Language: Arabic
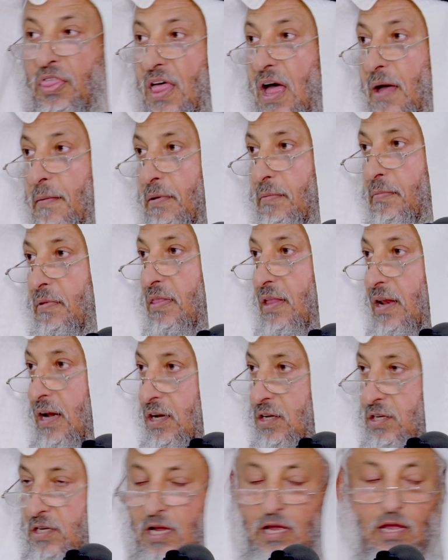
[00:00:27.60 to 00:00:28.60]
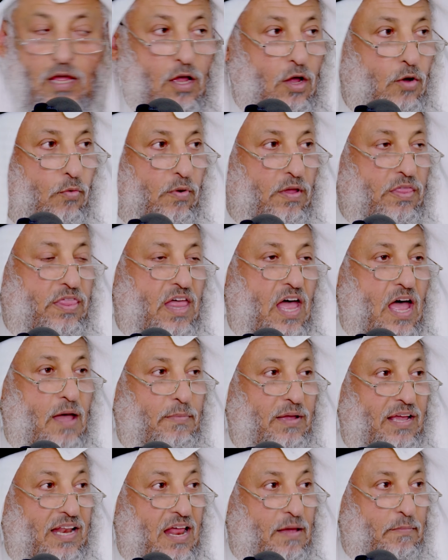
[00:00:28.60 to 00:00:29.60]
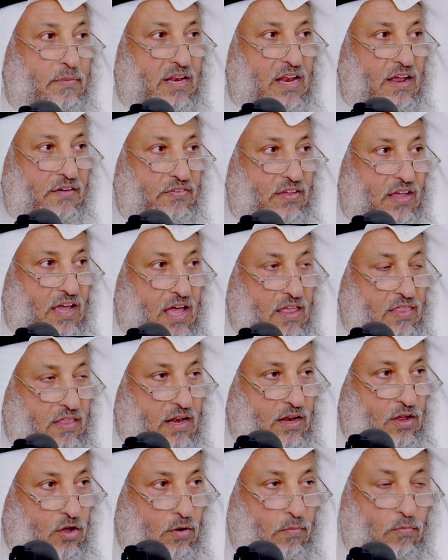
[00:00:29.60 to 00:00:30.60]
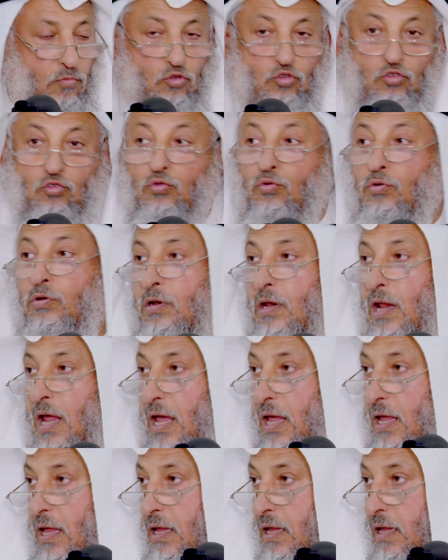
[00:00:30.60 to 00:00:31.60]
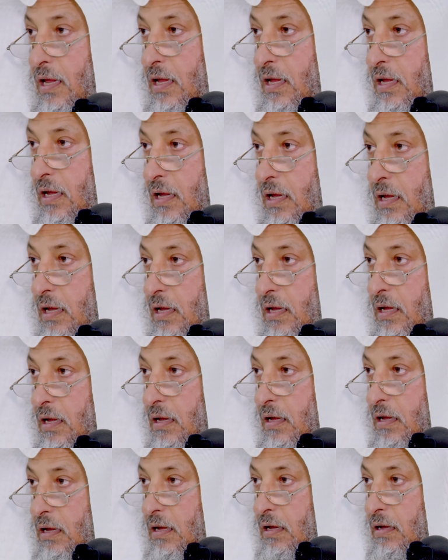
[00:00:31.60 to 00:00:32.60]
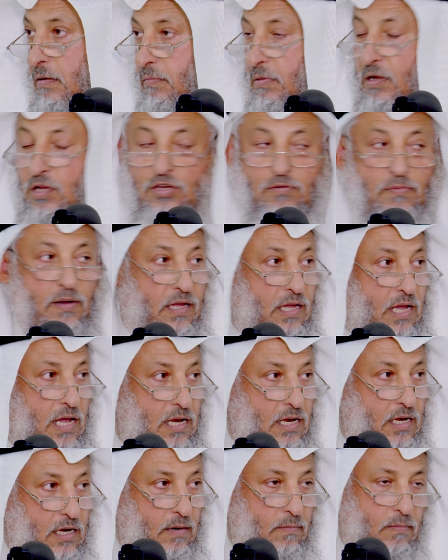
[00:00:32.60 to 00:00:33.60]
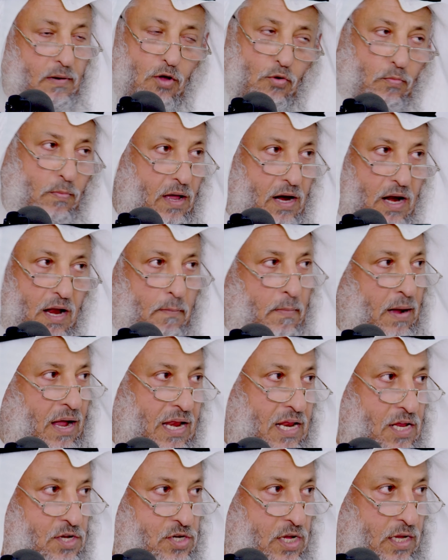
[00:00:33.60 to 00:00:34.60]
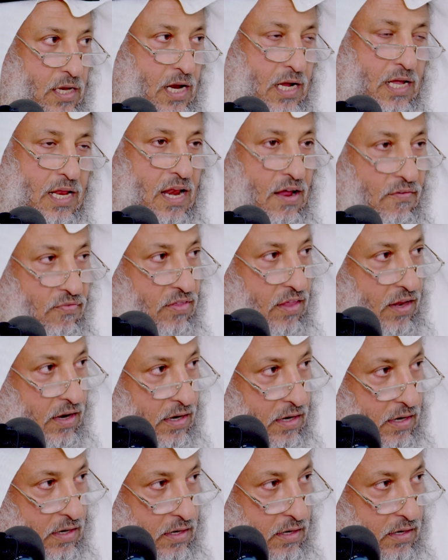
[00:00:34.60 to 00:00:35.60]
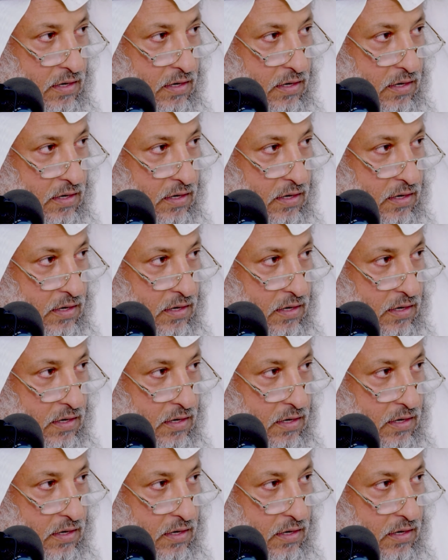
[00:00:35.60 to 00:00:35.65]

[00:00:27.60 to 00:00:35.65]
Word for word: الثامن من ذي الحجة والذهاب إلى منى في هذا اليوم سنة بإجماع أهل العلم لو ما راح ما عليه شيء لكن الأفضل